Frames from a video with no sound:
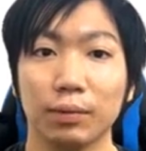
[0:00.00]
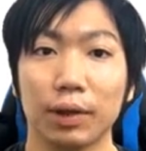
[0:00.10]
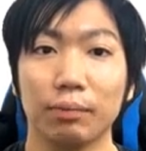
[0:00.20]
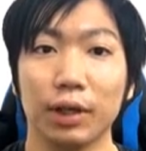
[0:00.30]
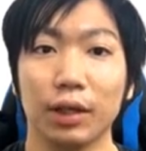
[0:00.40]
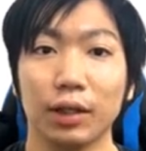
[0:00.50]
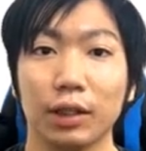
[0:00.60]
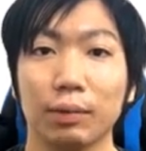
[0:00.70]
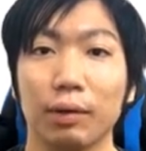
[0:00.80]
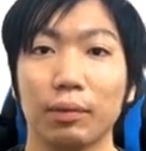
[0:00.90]
1番目、
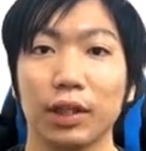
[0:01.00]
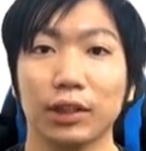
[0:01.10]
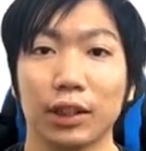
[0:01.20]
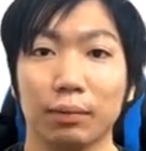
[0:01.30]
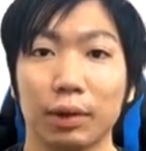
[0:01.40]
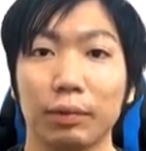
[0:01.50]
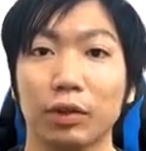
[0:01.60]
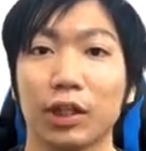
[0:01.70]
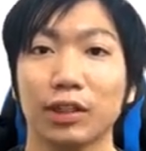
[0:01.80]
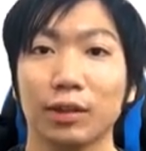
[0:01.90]
2番目、3番
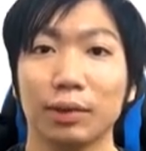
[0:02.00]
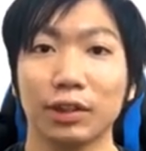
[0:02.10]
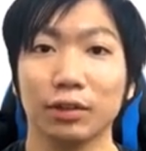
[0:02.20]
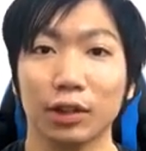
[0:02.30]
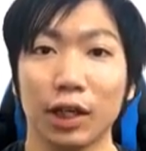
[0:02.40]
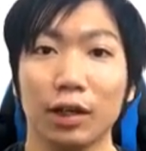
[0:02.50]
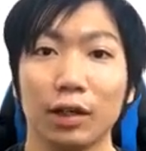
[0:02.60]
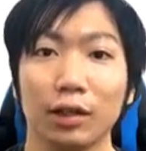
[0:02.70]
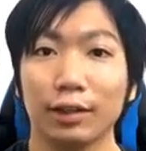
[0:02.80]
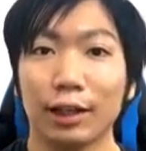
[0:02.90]
目と数えますの
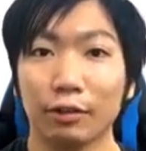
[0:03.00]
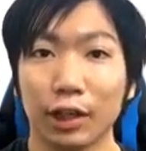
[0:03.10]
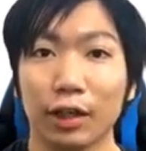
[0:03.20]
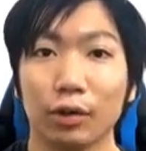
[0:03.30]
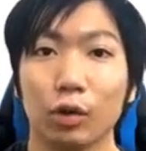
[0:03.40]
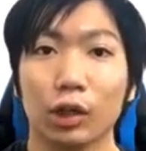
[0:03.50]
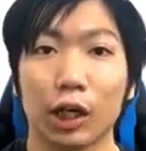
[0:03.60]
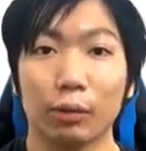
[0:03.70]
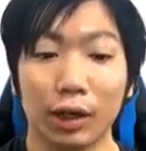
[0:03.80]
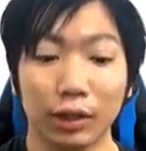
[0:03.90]
で、なので、今
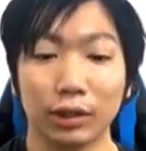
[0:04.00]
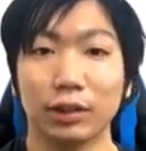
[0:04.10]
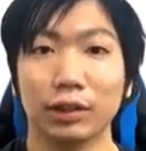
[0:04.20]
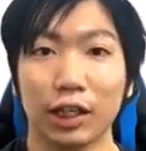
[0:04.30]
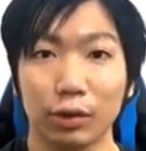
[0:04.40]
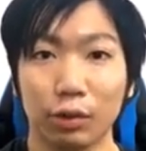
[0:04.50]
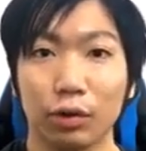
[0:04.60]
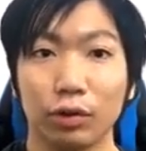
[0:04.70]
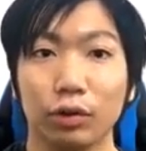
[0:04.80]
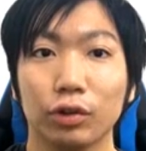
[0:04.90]
回は3
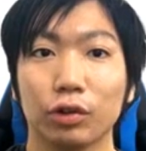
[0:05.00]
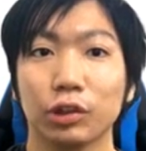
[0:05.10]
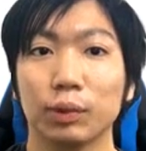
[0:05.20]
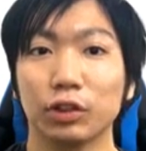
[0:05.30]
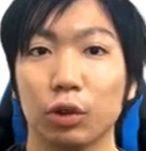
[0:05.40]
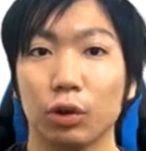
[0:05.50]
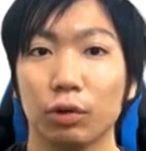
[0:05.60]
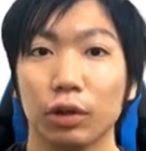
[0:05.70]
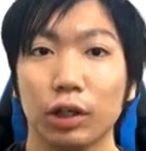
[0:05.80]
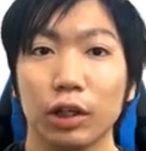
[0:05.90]
を入力しま
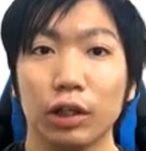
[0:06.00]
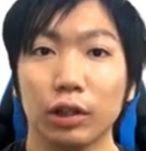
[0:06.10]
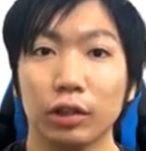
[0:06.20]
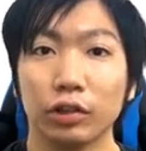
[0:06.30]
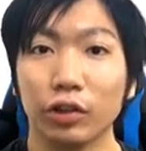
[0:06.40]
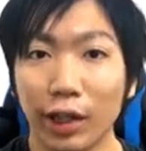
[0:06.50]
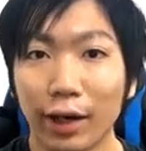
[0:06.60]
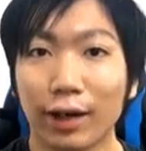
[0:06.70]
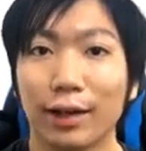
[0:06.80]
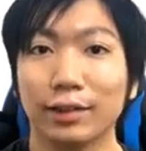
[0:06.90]
しょう。それ
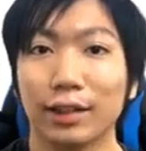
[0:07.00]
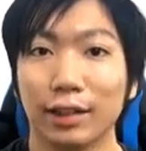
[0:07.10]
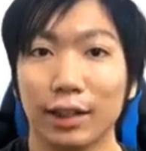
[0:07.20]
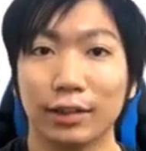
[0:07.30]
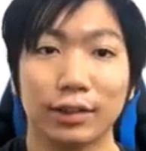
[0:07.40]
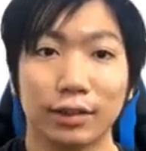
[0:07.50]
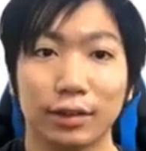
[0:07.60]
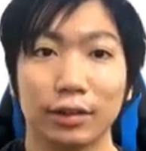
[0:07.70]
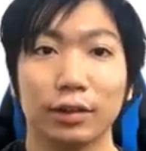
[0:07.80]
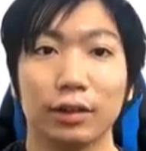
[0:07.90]
で完成で
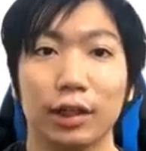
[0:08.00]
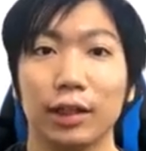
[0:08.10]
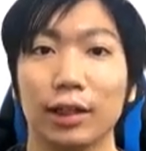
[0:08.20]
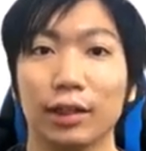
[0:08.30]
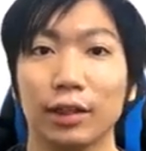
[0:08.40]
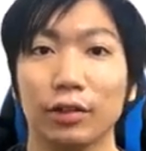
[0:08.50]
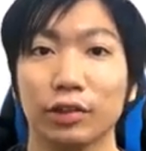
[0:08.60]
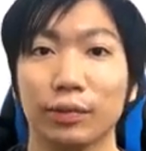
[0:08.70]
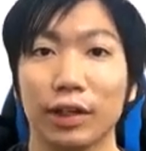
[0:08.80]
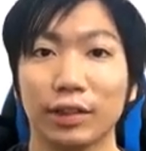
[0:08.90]
す。エンターキー
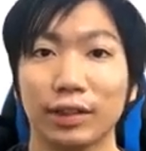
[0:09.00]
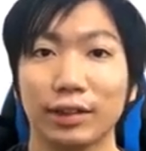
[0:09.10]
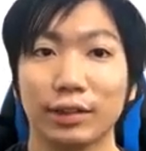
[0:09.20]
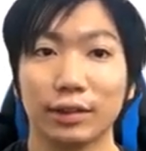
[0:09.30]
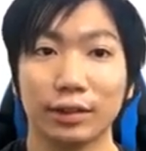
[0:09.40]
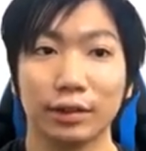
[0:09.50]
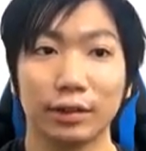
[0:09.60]
を押します。